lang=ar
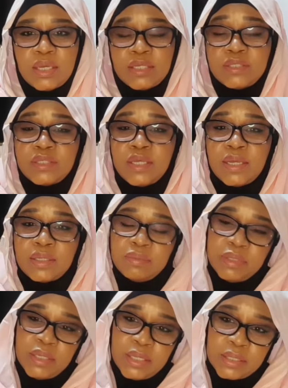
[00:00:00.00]
الزيادة
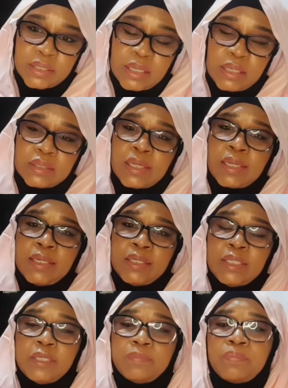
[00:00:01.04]
بالهين كي
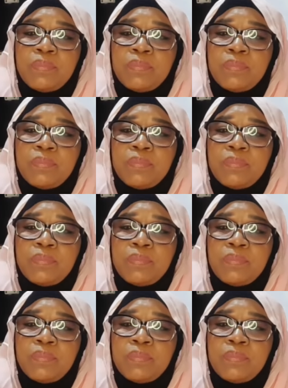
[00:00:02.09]
تخليه